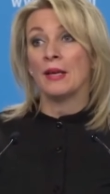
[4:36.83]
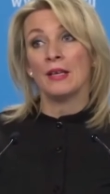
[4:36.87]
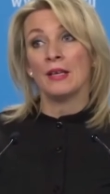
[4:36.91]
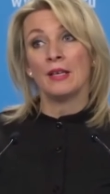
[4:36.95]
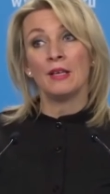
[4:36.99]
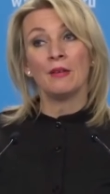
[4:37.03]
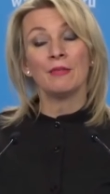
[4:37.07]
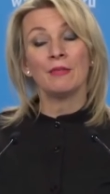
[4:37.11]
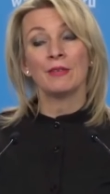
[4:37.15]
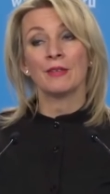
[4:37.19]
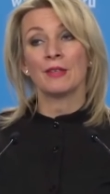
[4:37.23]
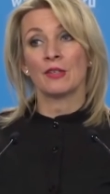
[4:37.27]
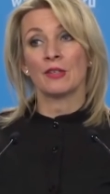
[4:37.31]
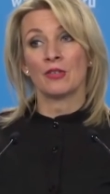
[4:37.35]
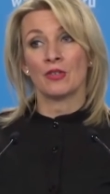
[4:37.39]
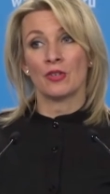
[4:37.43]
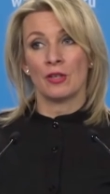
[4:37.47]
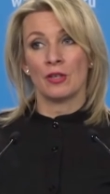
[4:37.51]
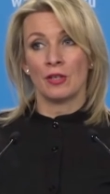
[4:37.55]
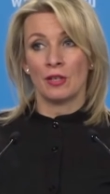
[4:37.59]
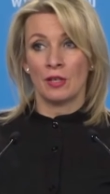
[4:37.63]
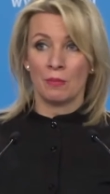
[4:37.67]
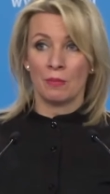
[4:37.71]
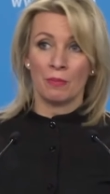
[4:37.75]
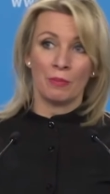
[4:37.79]
и в
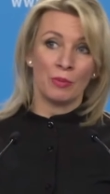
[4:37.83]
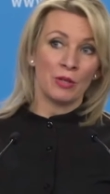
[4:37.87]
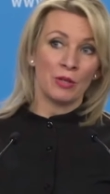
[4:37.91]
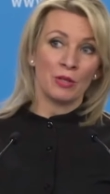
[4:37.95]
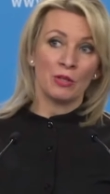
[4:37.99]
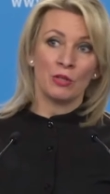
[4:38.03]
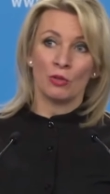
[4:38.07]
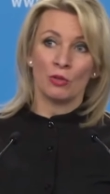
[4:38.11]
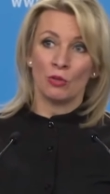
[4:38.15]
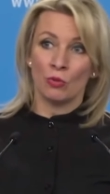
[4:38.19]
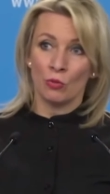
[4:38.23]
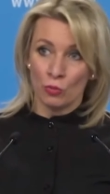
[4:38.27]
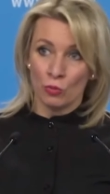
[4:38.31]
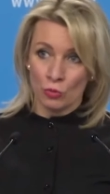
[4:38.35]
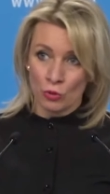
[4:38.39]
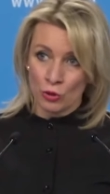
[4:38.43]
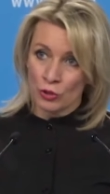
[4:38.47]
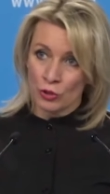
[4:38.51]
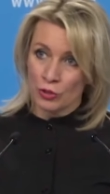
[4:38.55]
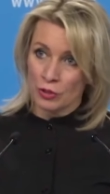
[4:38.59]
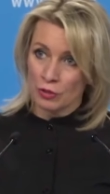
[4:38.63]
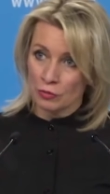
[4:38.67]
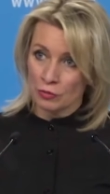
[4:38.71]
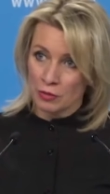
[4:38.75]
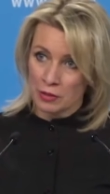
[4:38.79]
отношении
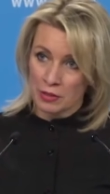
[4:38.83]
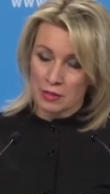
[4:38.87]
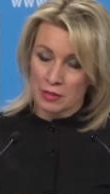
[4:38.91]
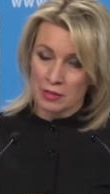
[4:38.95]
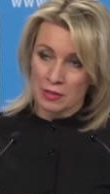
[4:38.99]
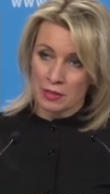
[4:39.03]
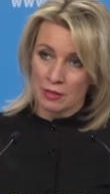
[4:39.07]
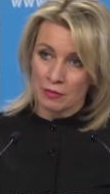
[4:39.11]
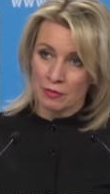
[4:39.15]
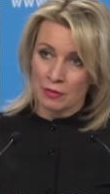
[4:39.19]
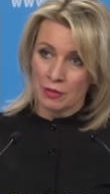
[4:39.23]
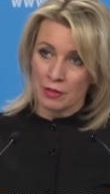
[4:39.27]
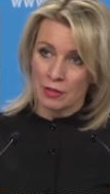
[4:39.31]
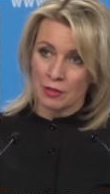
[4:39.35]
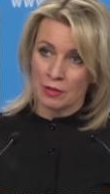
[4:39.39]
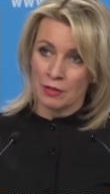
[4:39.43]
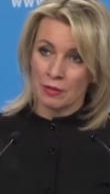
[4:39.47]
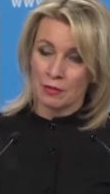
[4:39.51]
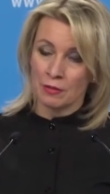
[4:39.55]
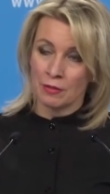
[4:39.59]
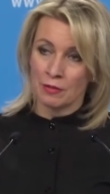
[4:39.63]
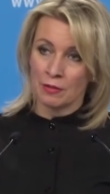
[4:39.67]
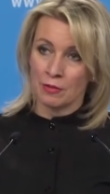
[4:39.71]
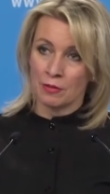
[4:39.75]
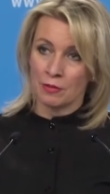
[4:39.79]
предыдущих властей в
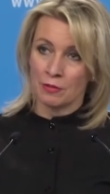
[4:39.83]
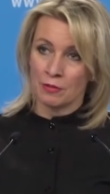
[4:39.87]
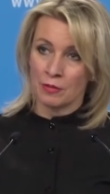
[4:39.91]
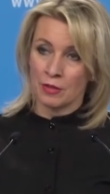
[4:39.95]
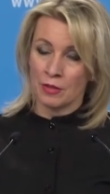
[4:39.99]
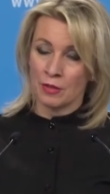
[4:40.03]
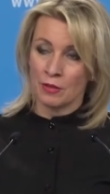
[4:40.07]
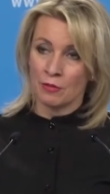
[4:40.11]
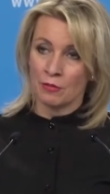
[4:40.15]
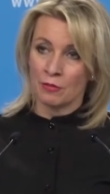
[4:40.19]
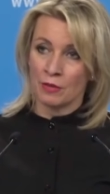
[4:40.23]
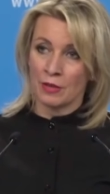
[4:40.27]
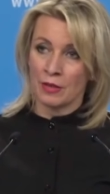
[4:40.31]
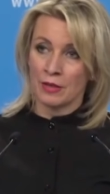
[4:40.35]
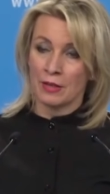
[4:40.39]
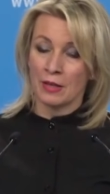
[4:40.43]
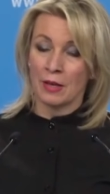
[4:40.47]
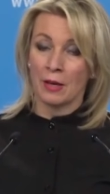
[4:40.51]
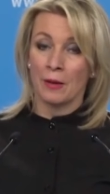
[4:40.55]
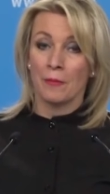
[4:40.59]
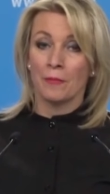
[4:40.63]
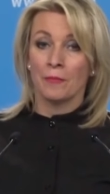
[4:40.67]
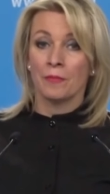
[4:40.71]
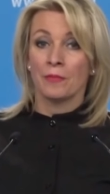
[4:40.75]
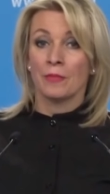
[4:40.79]
э,
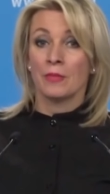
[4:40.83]
Ереване,